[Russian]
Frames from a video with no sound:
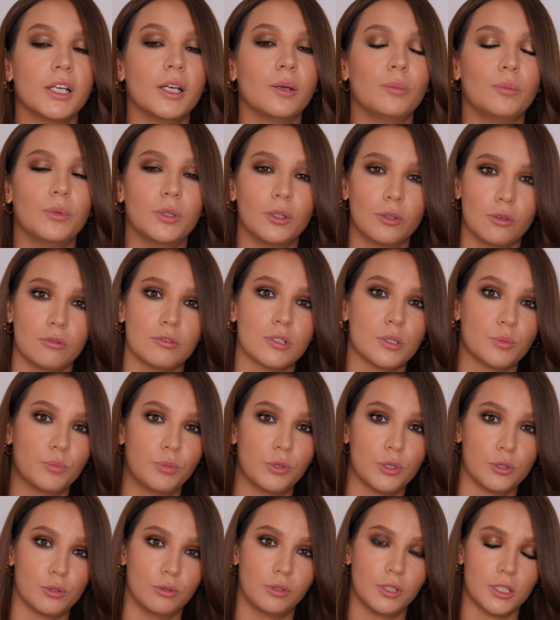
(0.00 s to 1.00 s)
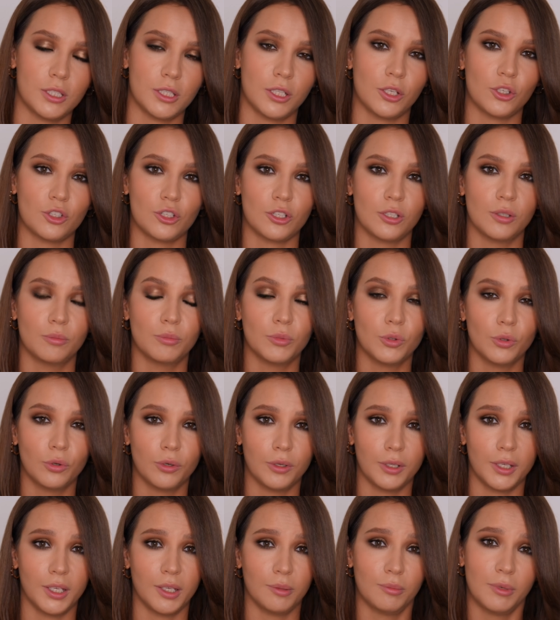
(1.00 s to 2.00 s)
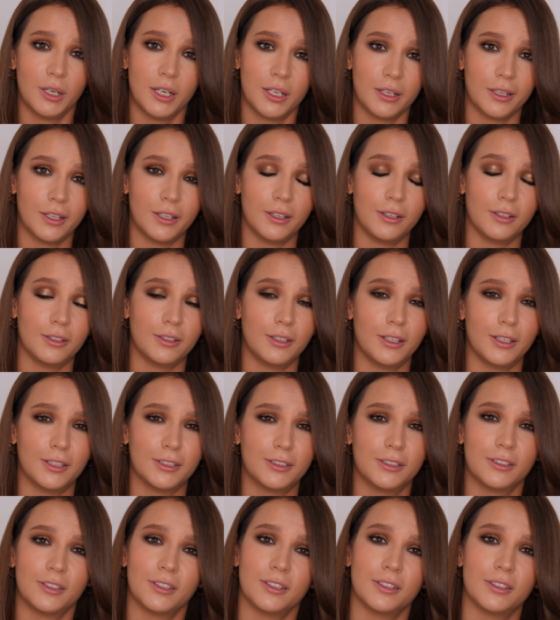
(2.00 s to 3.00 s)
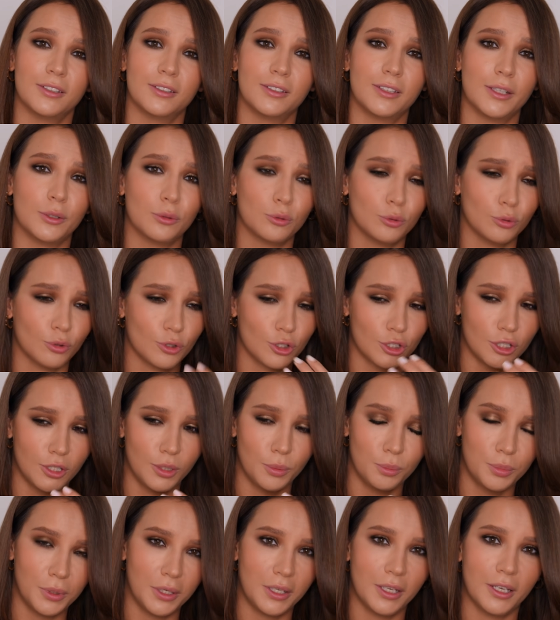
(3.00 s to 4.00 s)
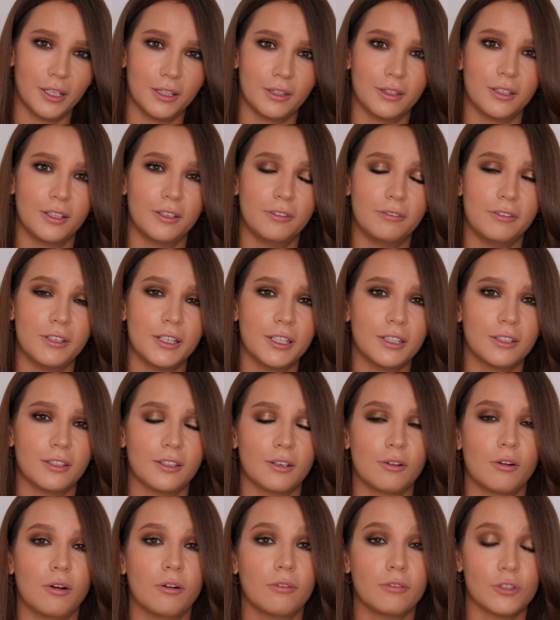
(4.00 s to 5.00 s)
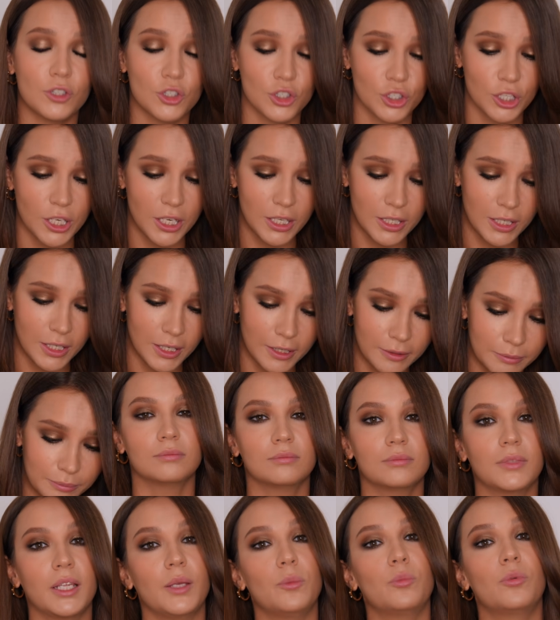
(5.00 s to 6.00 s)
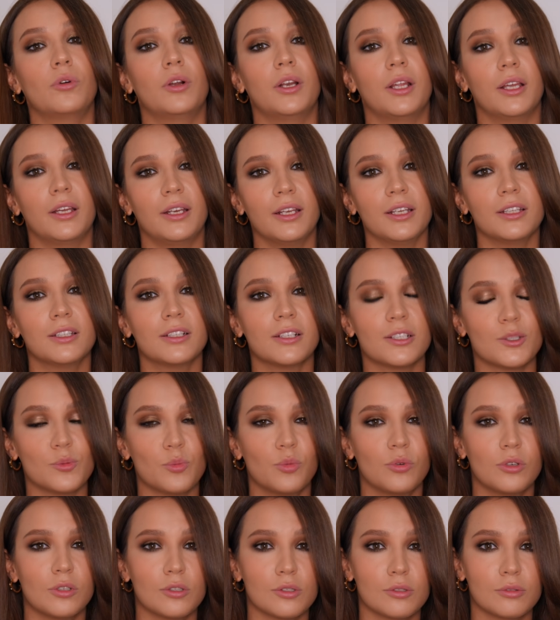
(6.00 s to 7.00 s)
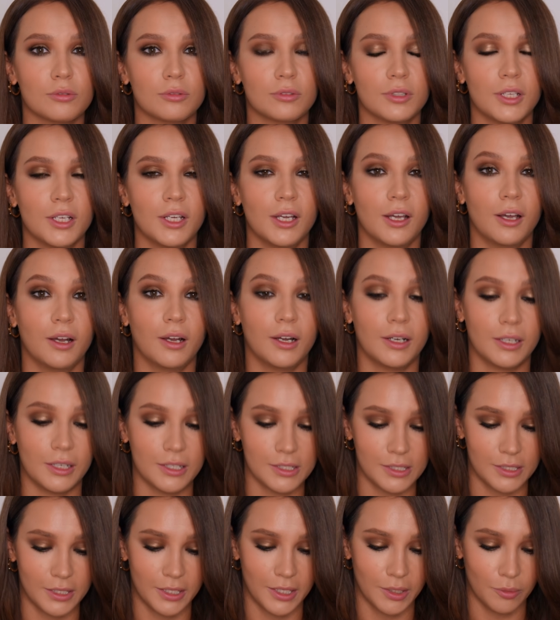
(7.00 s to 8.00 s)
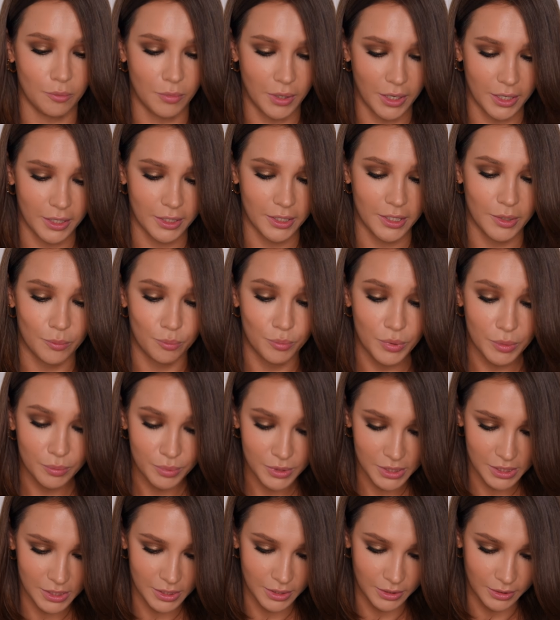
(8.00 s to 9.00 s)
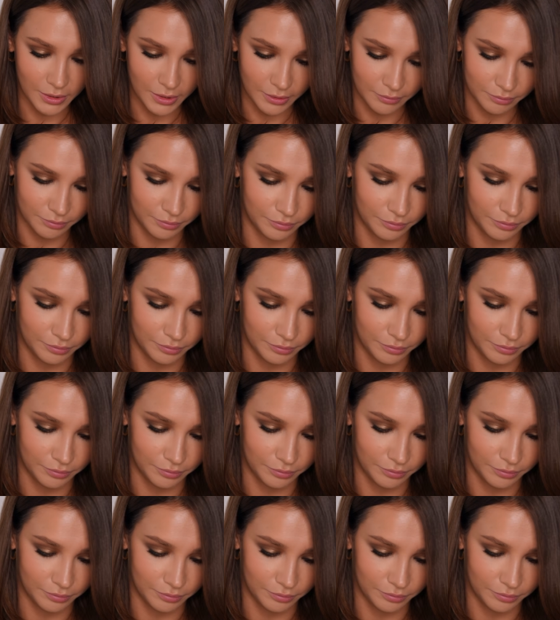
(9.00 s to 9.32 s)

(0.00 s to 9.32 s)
Ментол используют достаточно многие марки, некоторые дают очень неприятный эффект такого жжения, и более редко используют как раз-таки марки пептиды.